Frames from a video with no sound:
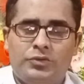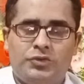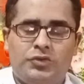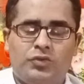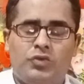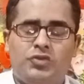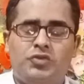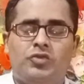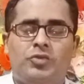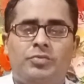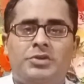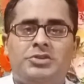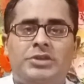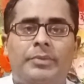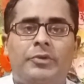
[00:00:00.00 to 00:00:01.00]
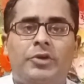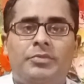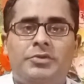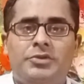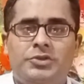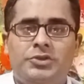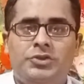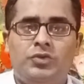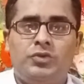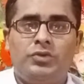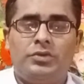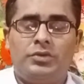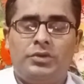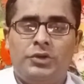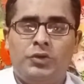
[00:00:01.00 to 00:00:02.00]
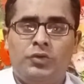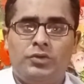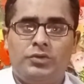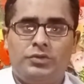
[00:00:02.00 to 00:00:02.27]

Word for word: शुरू शुरू में जबकि हम यू न्यू